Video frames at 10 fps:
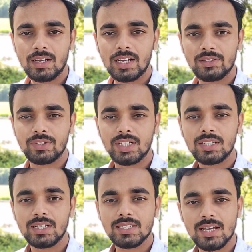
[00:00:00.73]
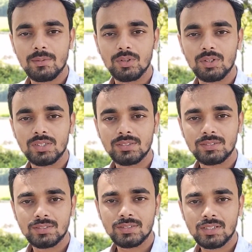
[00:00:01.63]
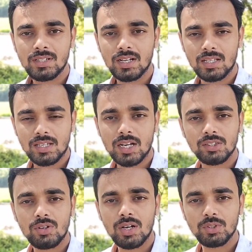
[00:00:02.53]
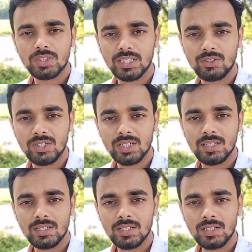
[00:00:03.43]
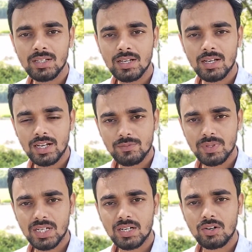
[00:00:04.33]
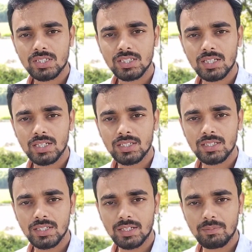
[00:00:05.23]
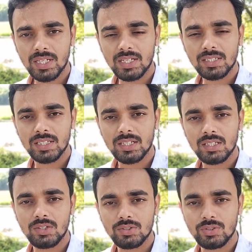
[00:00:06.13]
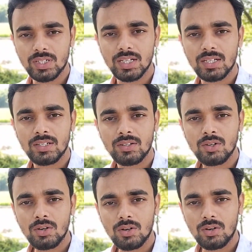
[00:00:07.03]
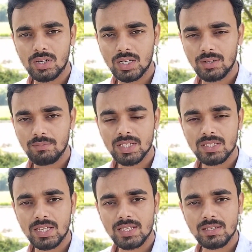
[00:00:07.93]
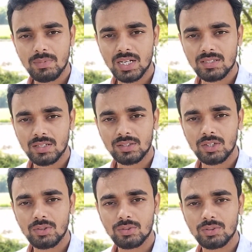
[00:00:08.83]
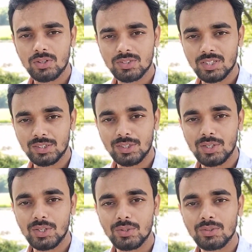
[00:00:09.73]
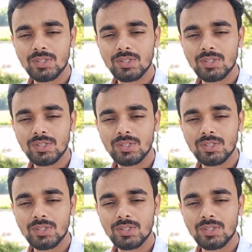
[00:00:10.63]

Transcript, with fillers: हाय फ्रेंड कैसे आप लोग आशा करता हूँ आप लोग ठीक होंगे आज मेरा रोड निकाले एक महीना तेरह दिन हो चुका है और अब मैं सही से भाग सकता हूँ दौड़ सकता हूँ